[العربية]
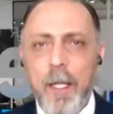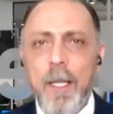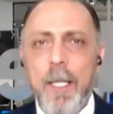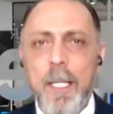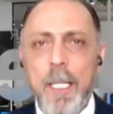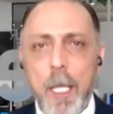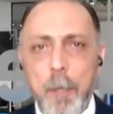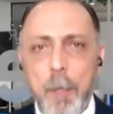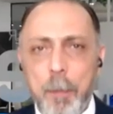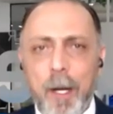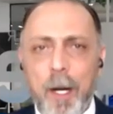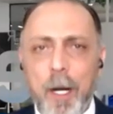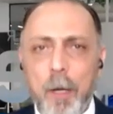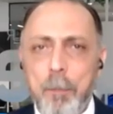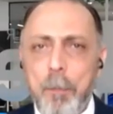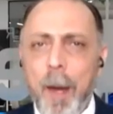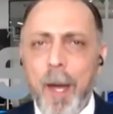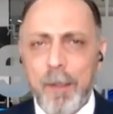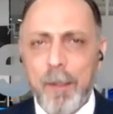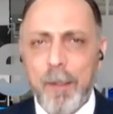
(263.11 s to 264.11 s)

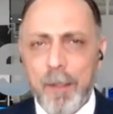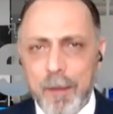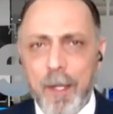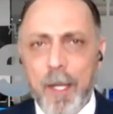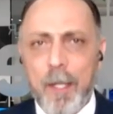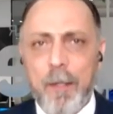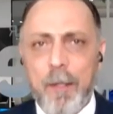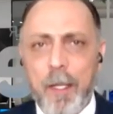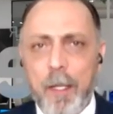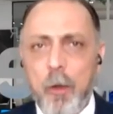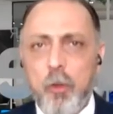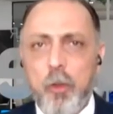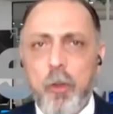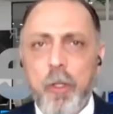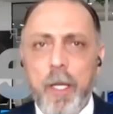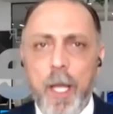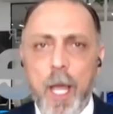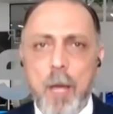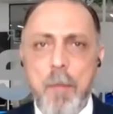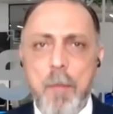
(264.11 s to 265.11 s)
ليبقى بعض الضغط على
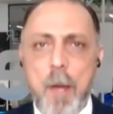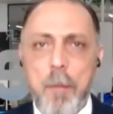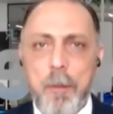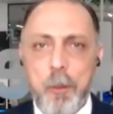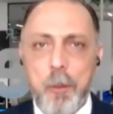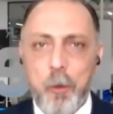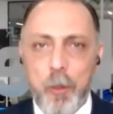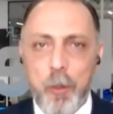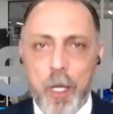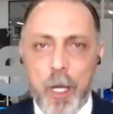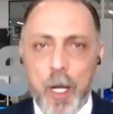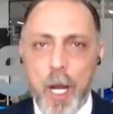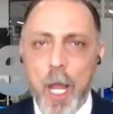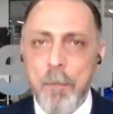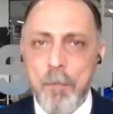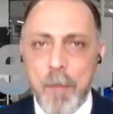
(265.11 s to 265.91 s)
الجنيه امام الدولار،